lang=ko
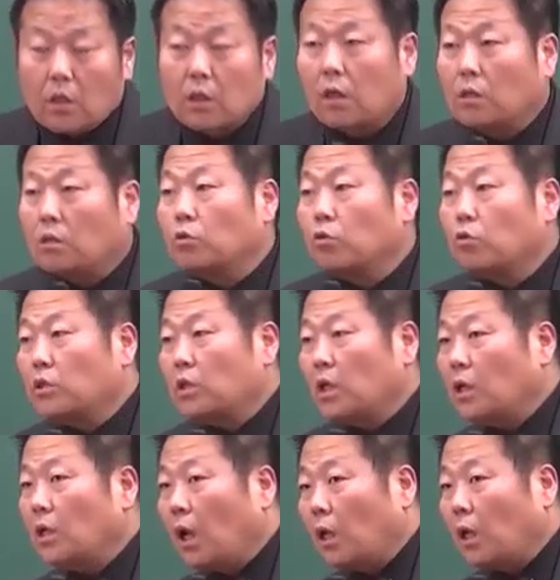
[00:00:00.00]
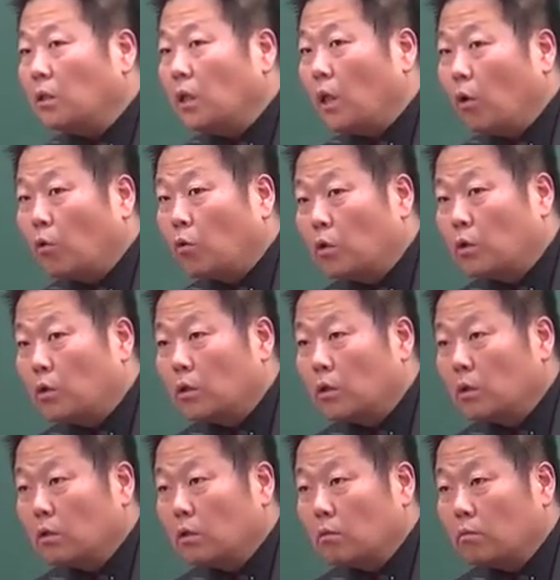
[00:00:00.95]
개선조치 해당하는 내용은
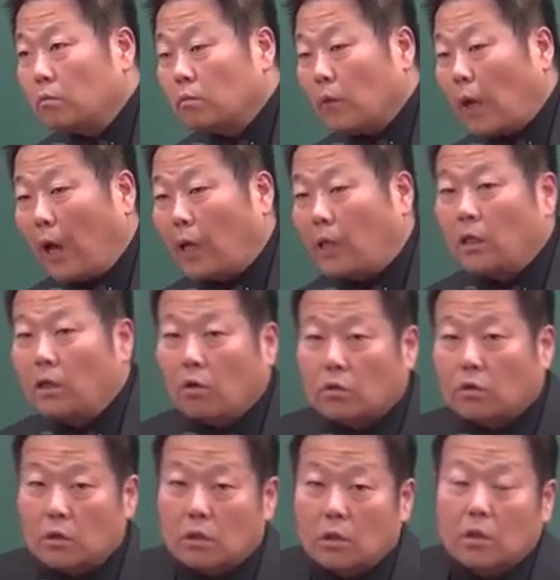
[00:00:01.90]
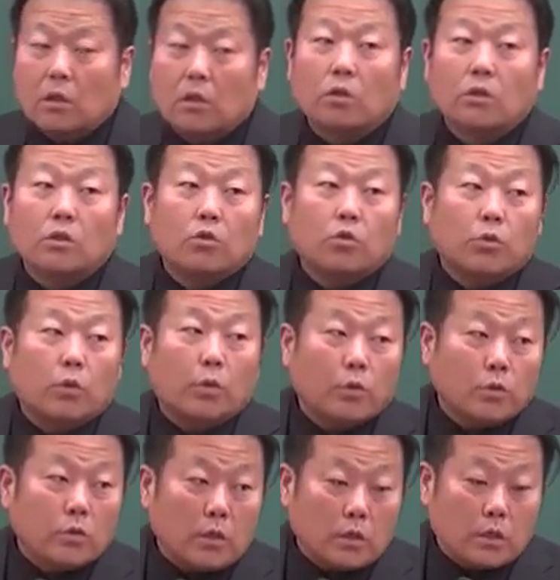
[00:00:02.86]
아닌 것은 이런 식으로 물어볼
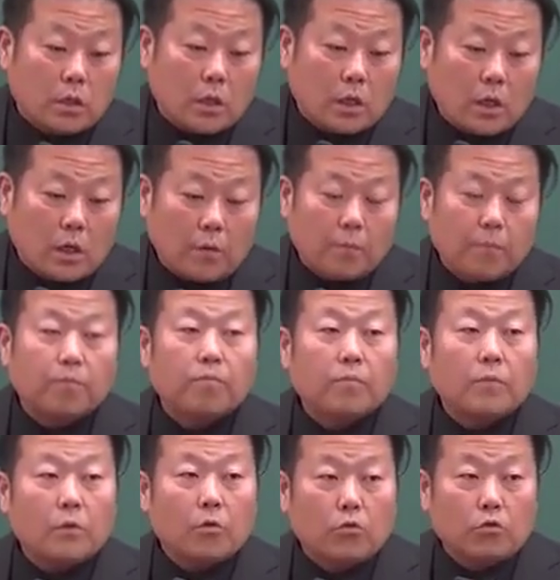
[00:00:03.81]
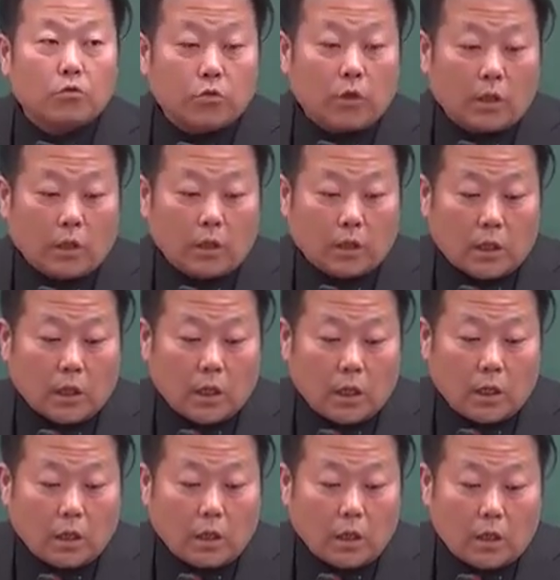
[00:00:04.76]
수가 있으니까 둘 중
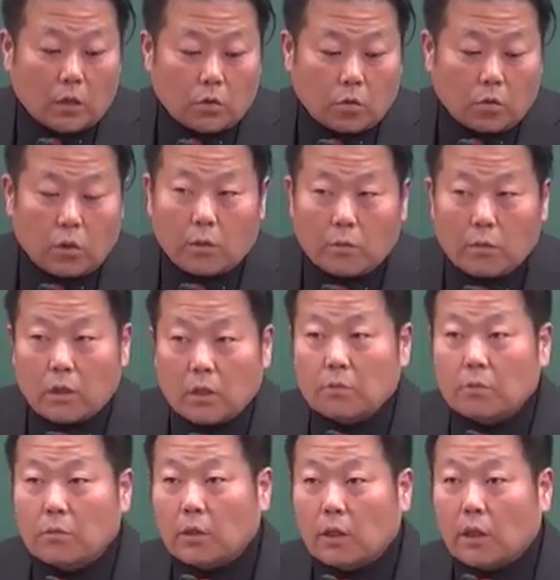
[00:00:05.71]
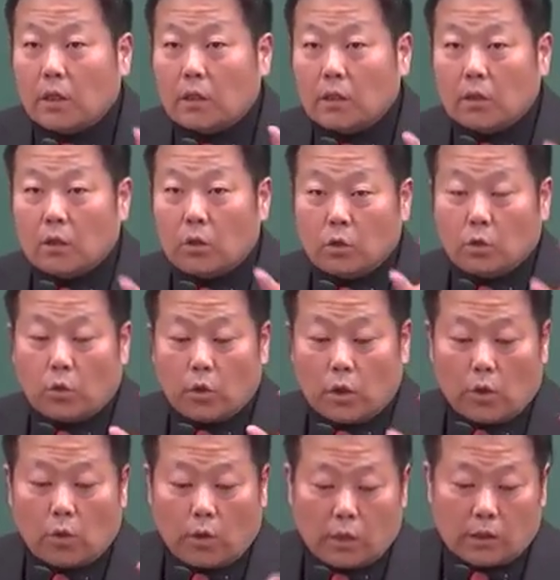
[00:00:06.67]
하나니까 동그라미 니은번에 있는 요
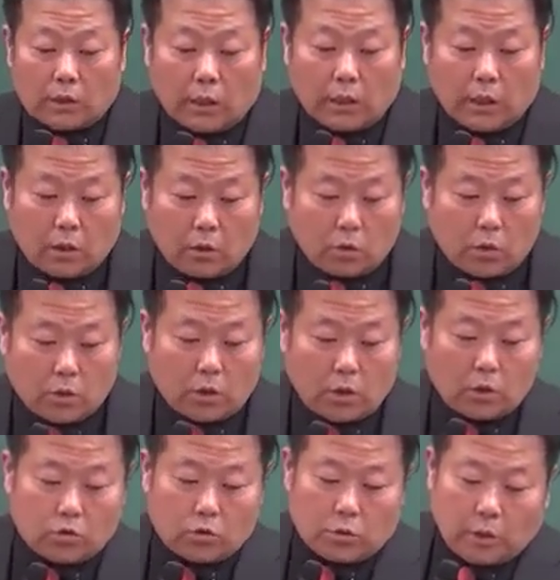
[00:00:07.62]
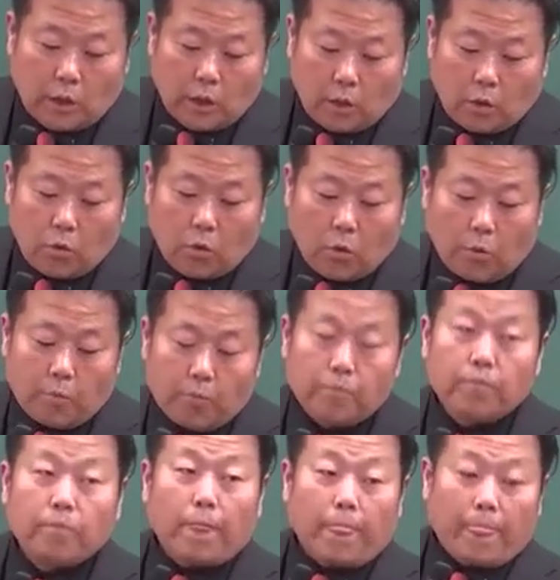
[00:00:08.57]
일곱 가지 단계를 꼭 기억해 주시면 되겠고
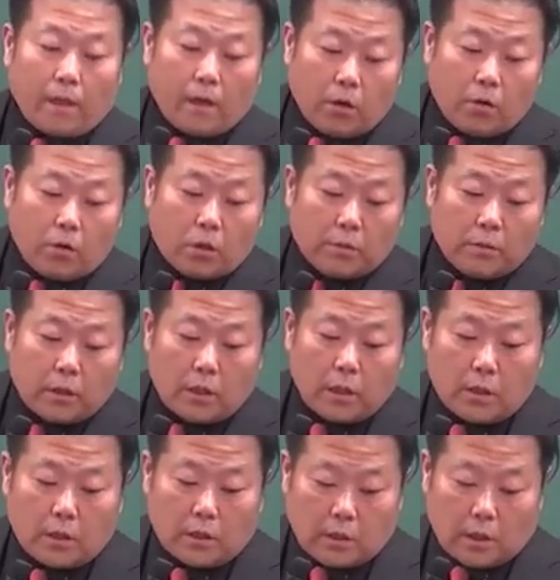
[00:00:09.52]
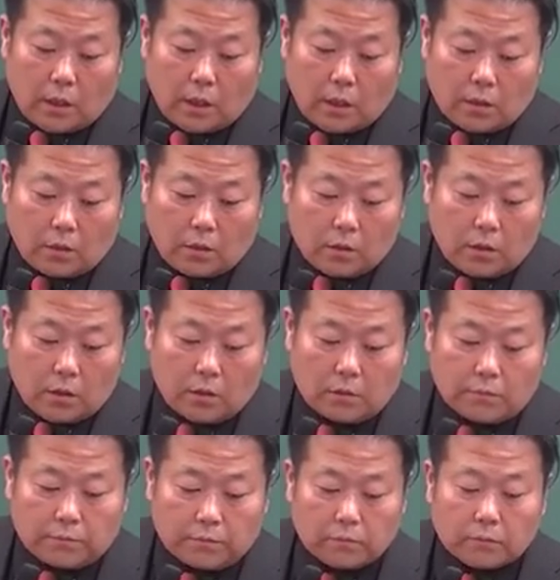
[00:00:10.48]
그리고 그 밑에 있는 삼각형은